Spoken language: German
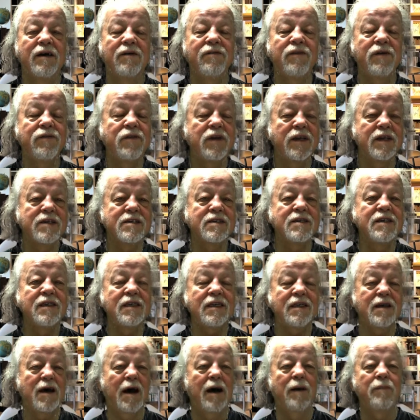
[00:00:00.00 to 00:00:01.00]
Und wenn wir das
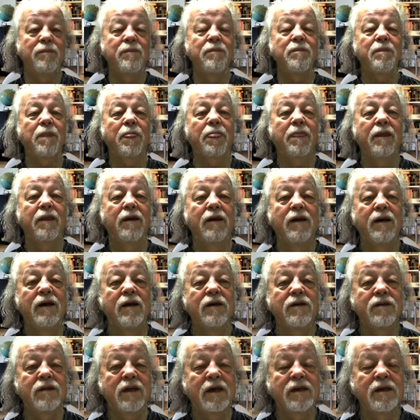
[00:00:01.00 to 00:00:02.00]
nicht haben,
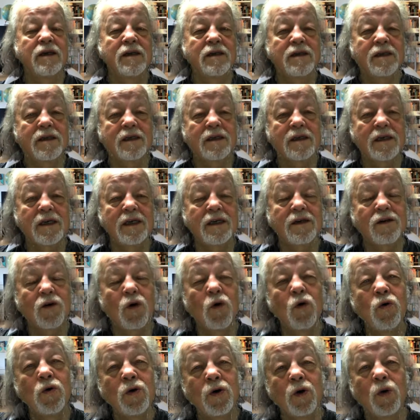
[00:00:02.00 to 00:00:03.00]
dann tritt
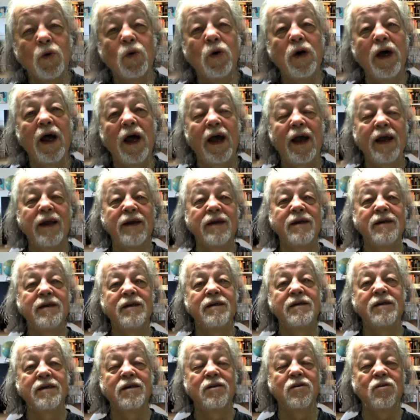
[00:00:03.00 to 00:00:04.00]
Unruhe ein
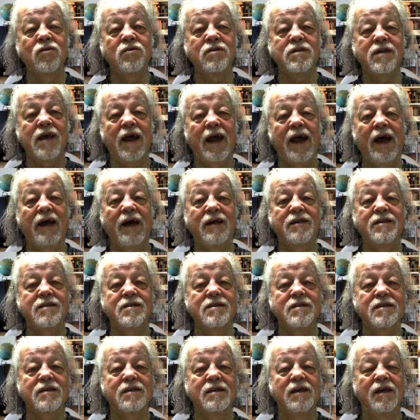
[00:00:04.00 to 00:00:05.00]
in unser
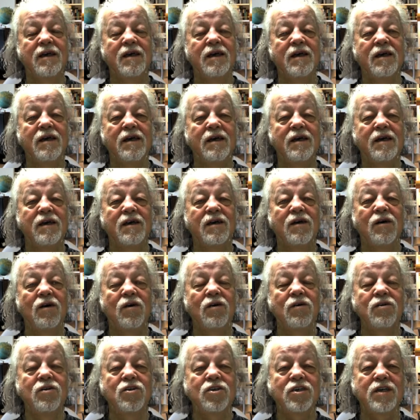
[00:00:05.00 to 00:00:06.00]
Herz.
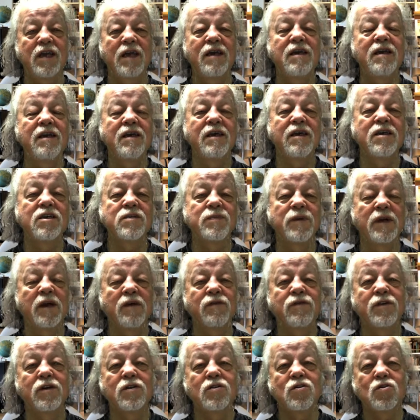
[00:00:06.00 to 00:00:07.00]
Und ständig ist man
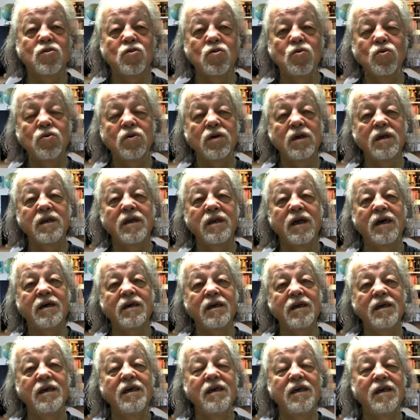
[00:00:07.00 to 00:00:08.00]
auf der Suche nach
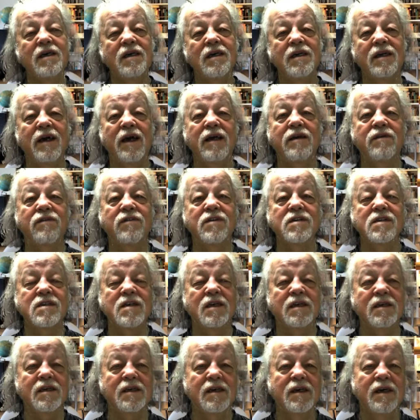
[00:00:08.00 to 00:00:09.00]
irgendetwas,
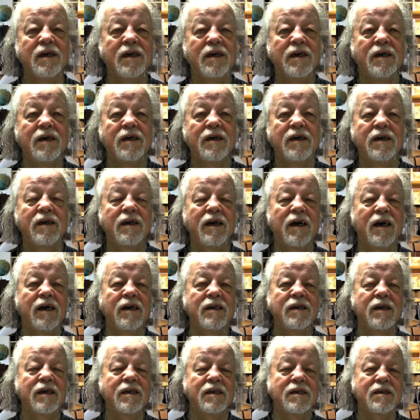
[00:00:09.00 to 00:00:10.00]
nach,
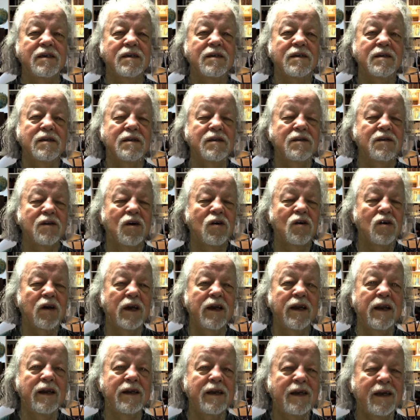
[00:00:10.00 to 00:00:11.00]
ja, nach noch
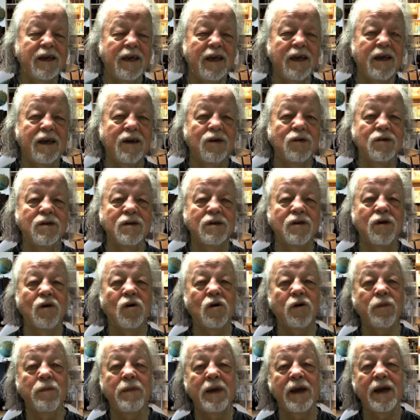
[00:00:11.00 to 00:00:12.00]
einen Kick und
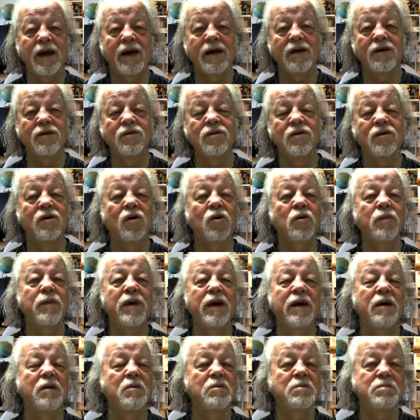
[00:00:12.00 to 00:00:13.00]
noch mehr und noch
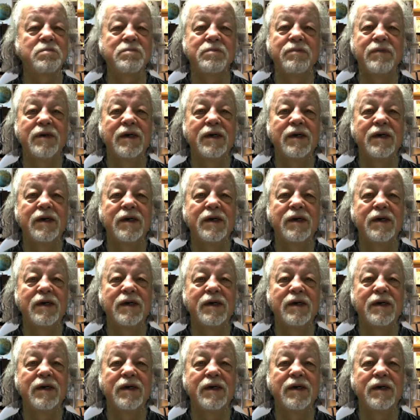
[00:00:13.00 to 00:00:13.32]
mehr. Und